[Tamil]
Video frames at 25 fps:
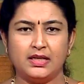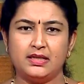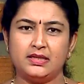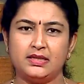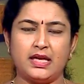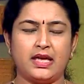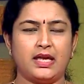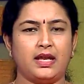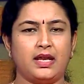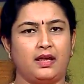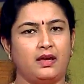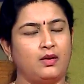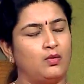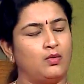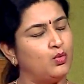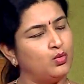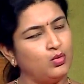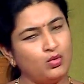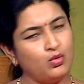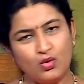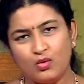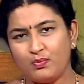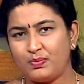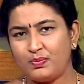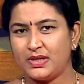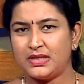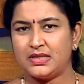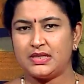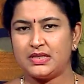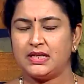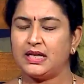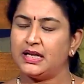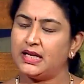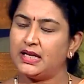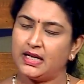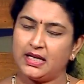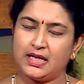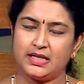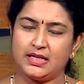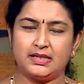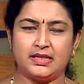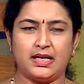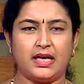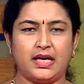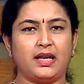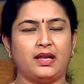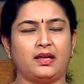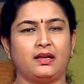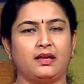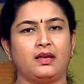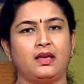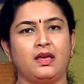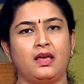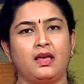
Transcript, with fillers: செய்கிறேன் ஒன்றும் பிரச்சனை இல்லை நான் செய்கிறேன்